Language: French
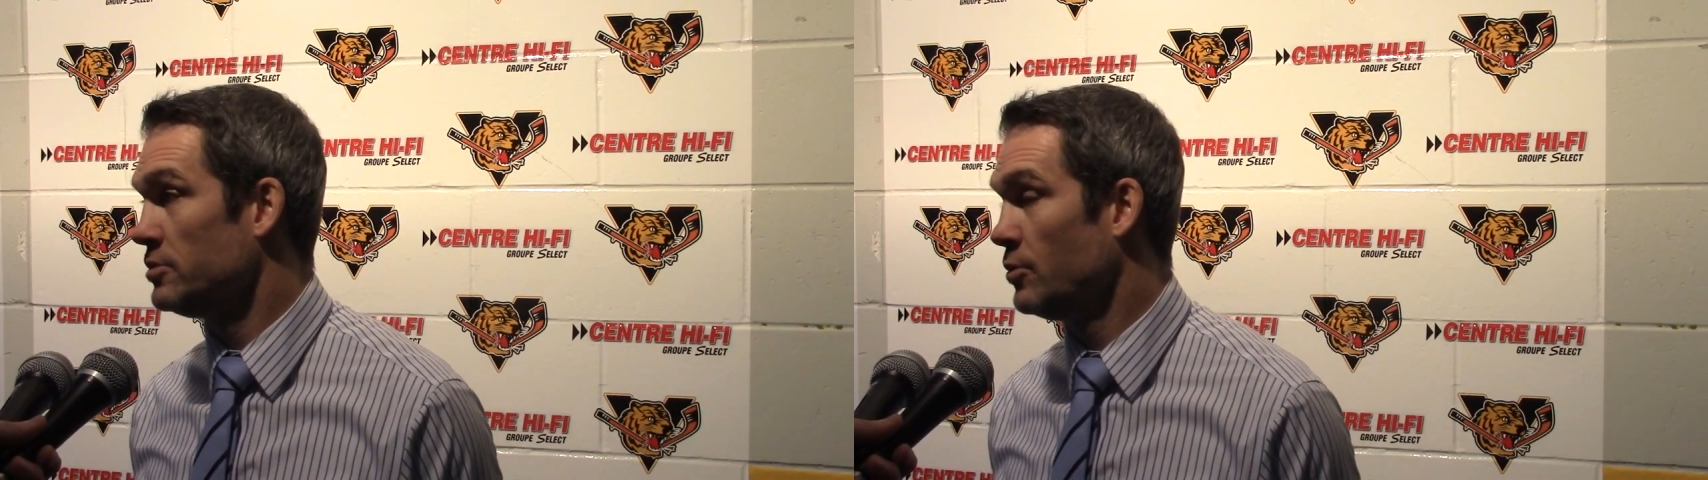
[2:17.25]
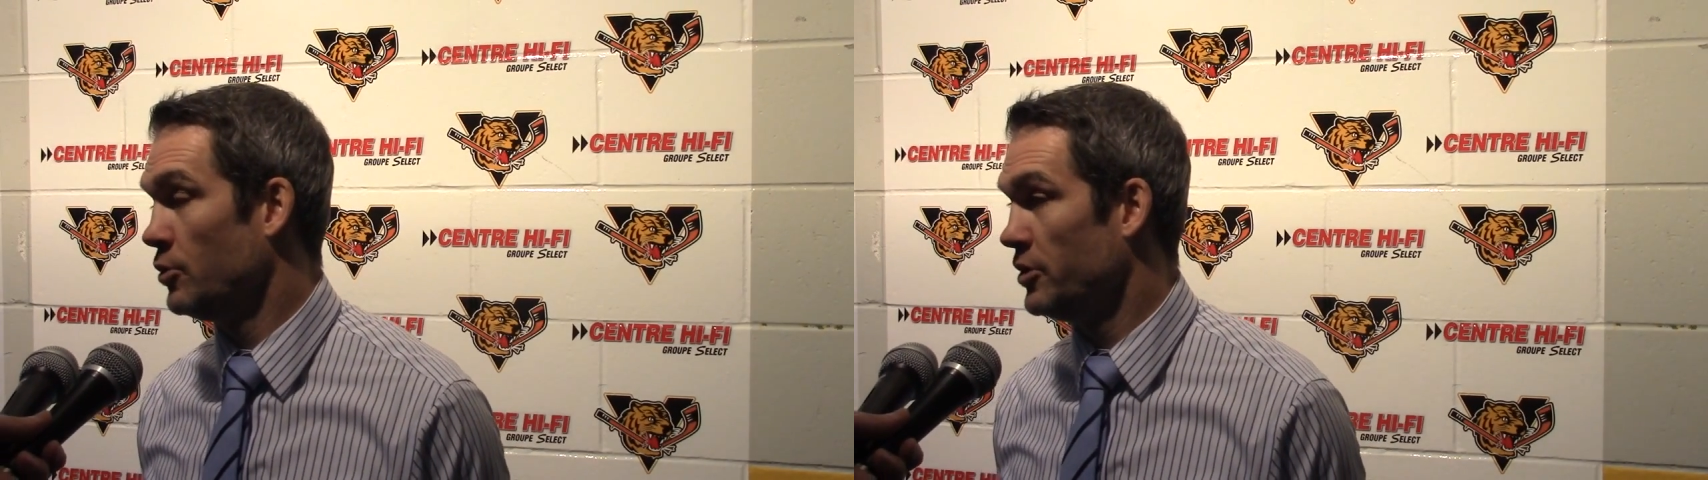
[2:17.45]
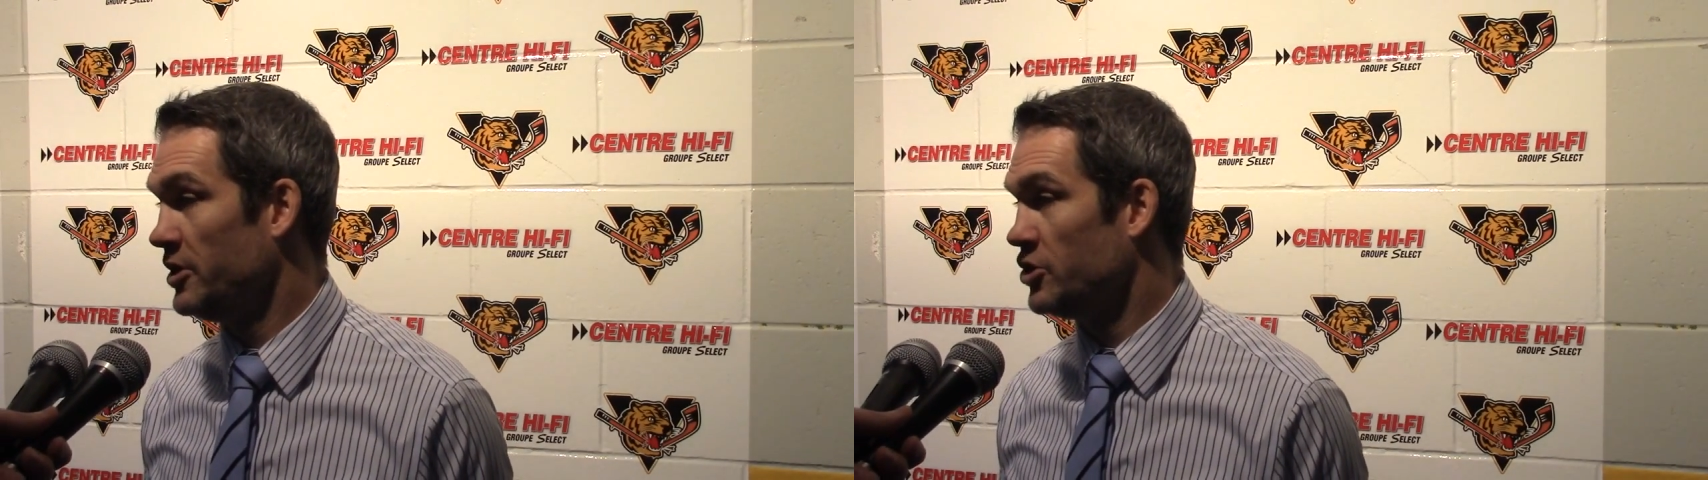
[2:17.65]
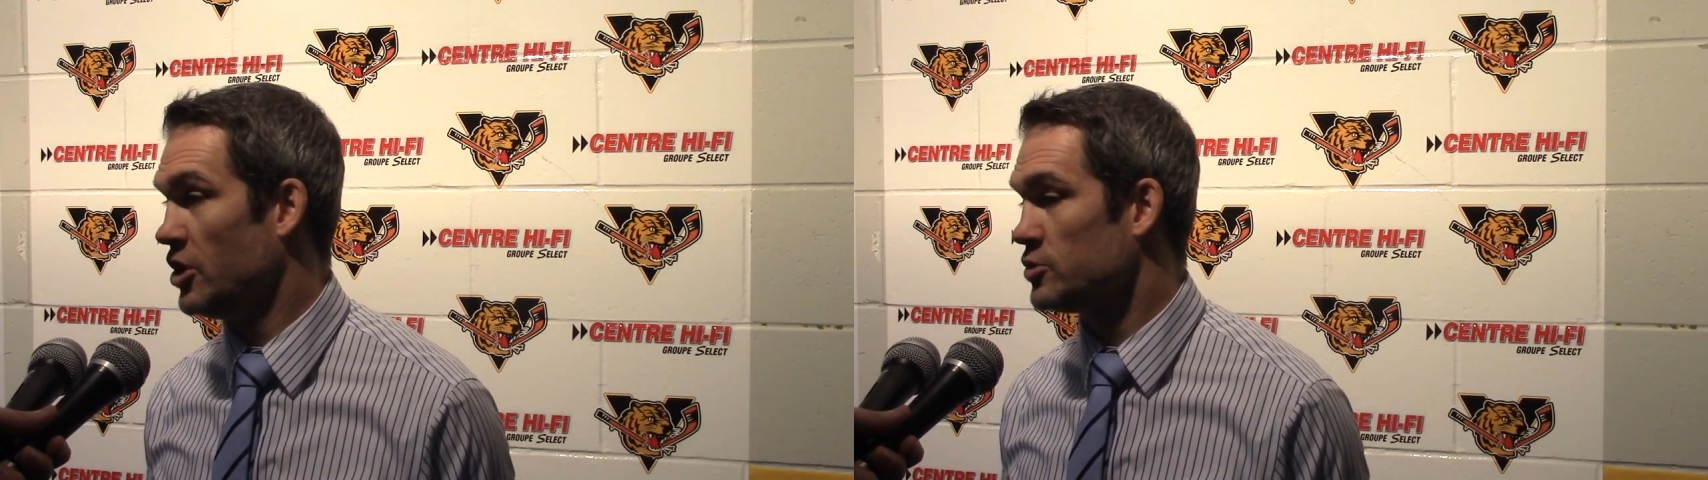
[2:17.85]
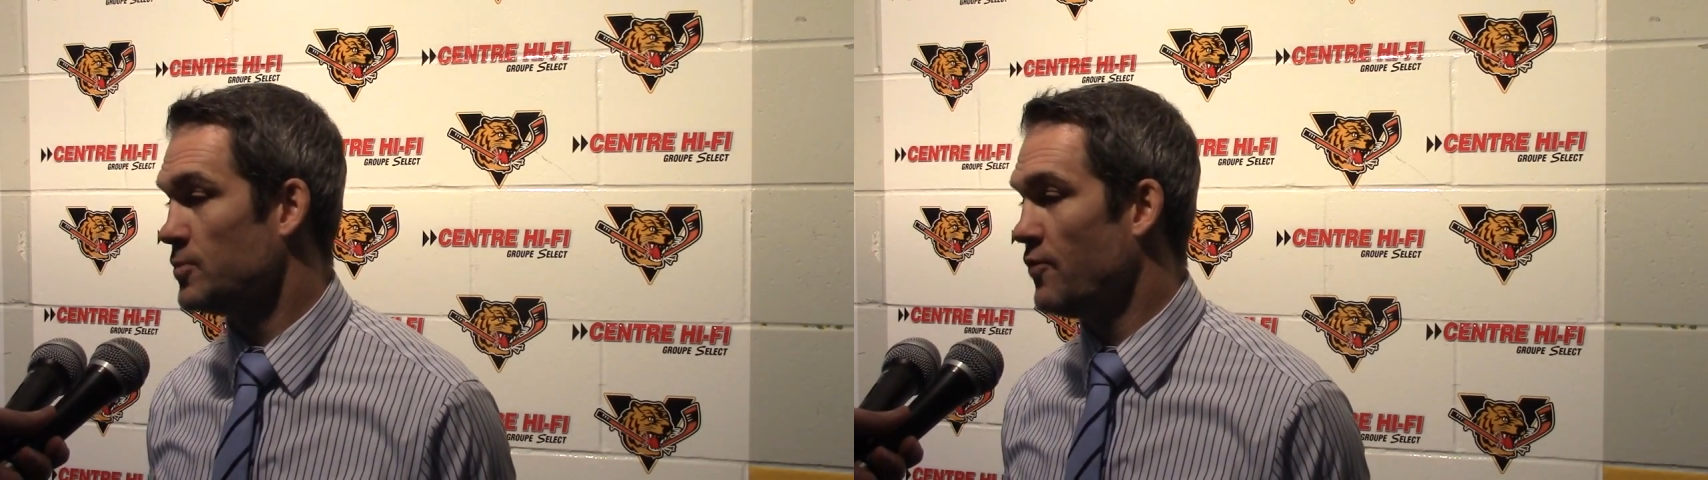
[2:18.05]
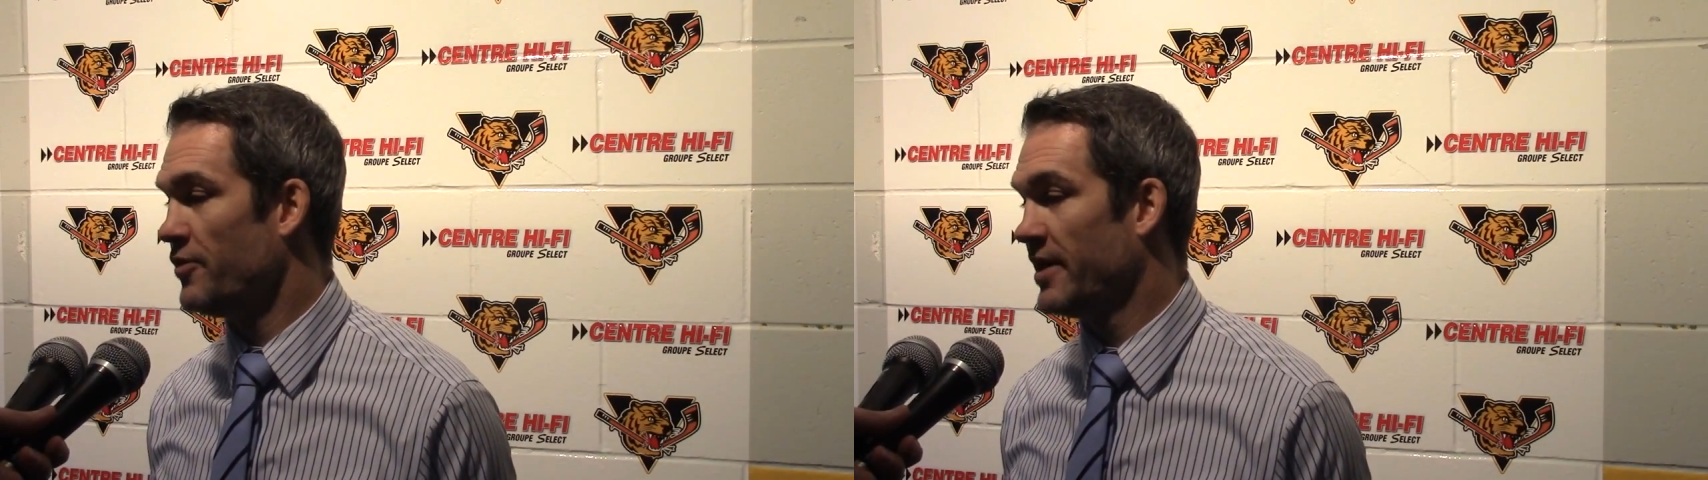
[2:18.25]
Oui, il y a des chances, mais on va